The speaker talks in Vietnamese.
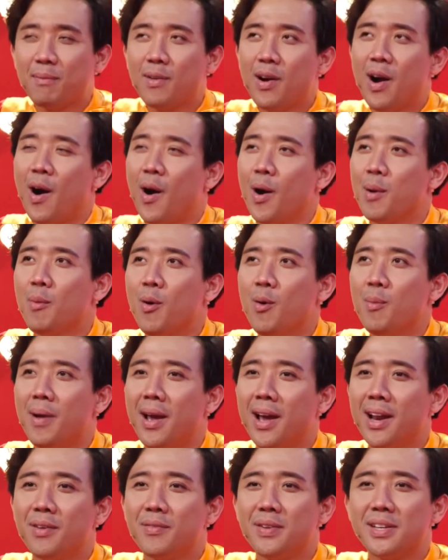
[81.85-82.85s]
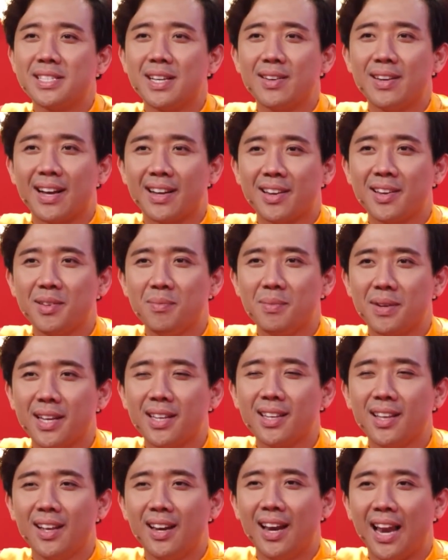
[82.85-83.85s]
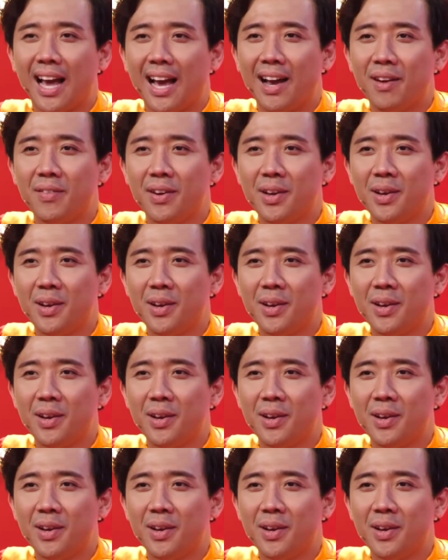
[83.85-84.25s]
có hỏi bố mẹ là vì sao đặt cho mình cái tên lạ vậy